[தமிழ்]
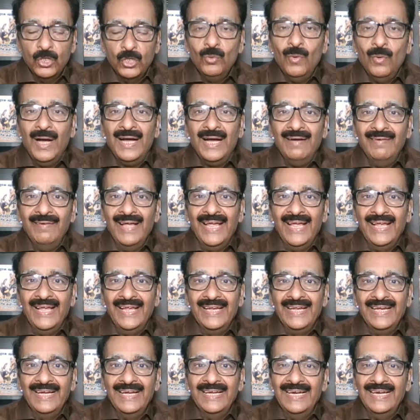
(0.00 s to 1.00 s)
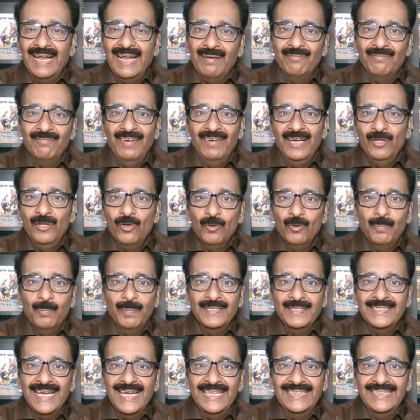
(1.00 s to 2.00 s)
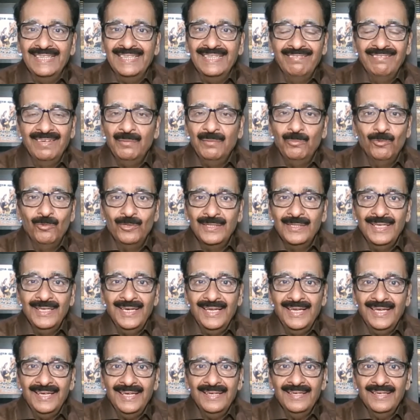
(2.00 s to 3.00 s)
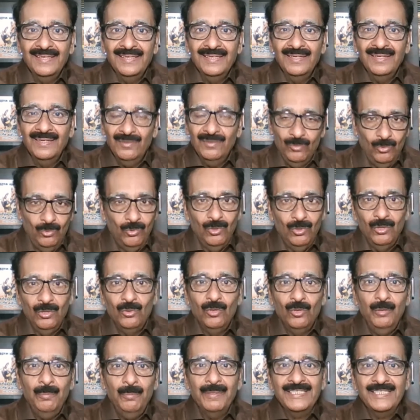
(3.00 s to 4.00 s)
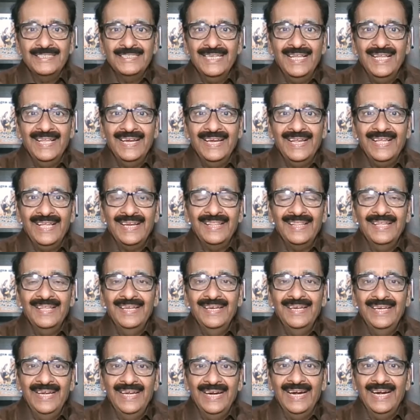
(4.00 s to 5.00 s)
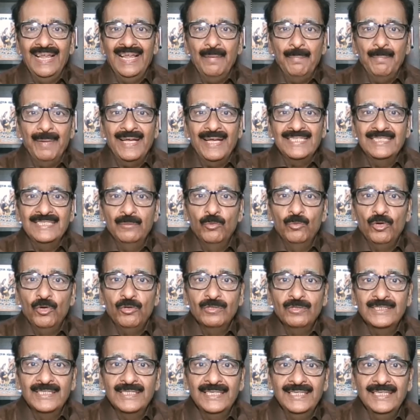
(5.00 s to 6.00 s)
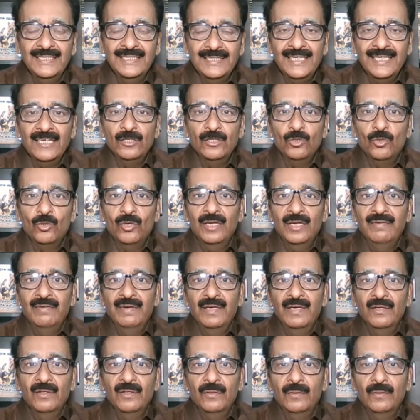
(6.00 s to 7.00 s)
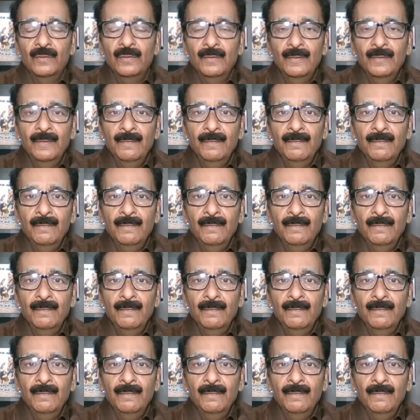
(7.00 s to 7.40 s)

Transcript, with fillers: பொதுவாகவே இங்கு நாம் வெளியூர் பஞ்சாயத்தை விரும்புவதில்லை உங்களுக்குள் பிரச்சனை இருக்கிறது நீங்களே பேசி முடிவு செய்து தீர்த்து கொள்ள வேண்டும்